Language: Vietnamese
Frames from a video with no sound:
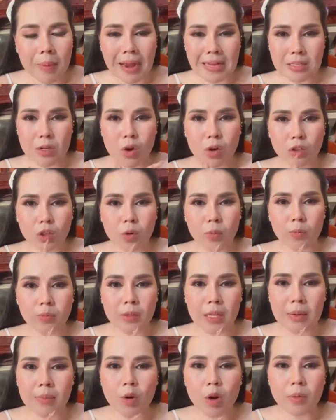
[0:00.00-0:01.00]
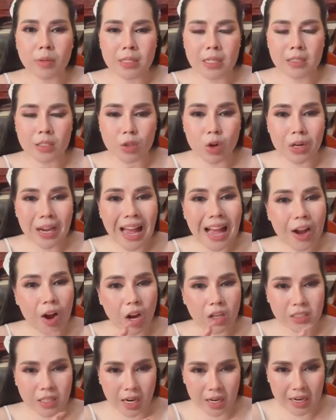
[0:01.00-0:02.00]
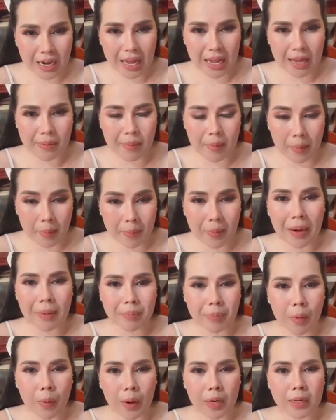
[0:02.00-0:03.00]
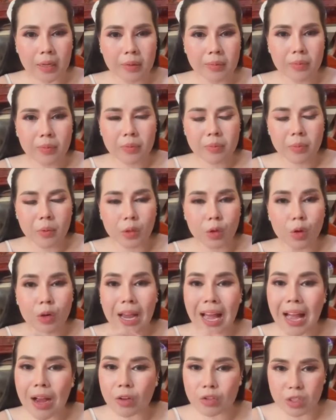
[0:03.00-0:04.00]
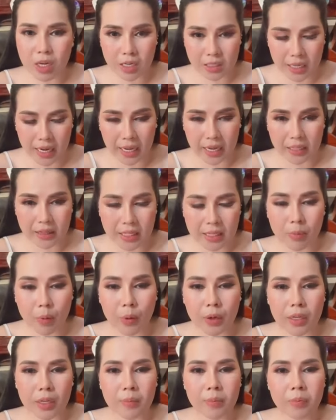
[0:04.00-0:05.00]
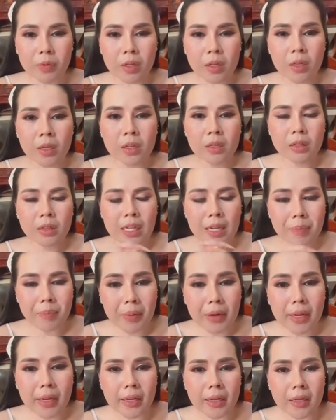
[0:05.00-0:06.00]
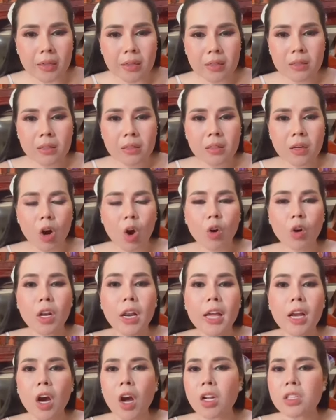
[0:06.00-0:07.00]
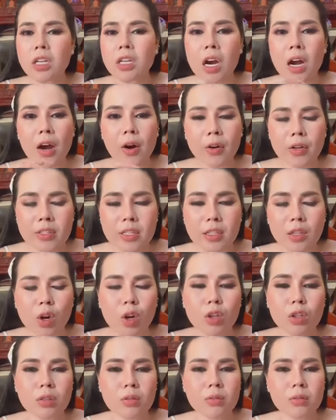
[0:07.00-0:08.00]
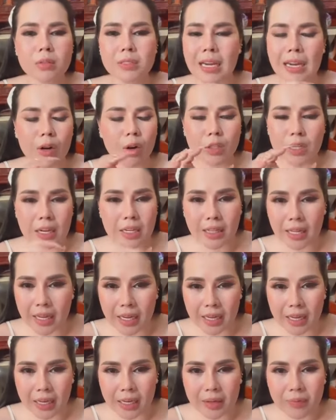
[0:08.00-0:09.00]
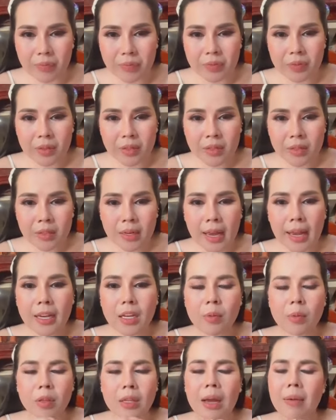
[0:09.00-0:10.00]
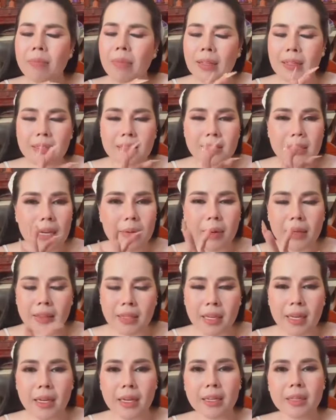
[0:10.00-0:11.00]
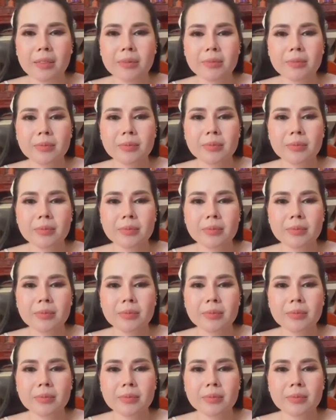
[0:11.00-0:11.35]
và bạn sò nhom ti mũi và dân chỉ vô cá ở tràn đài mà mơn pram con yoga có tràn đại tí mùi tí pi ôn click họ trong ôi thì tôi chơi lôi dây tê hay khi mà tham bạch chơi bảy tê